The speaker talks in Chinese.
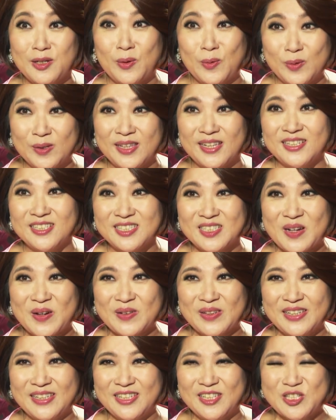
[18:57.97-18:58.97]
蝴蝶效
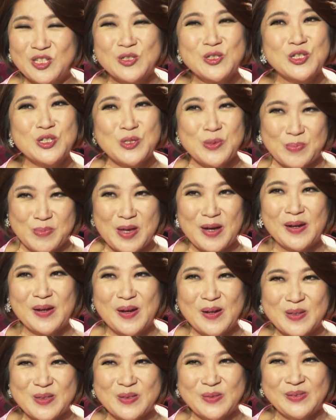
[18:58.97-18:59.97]
应，就是我们要
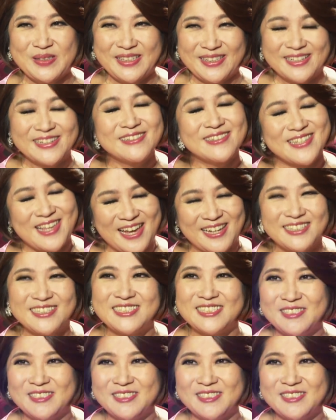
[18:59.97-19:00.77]
告诉你的财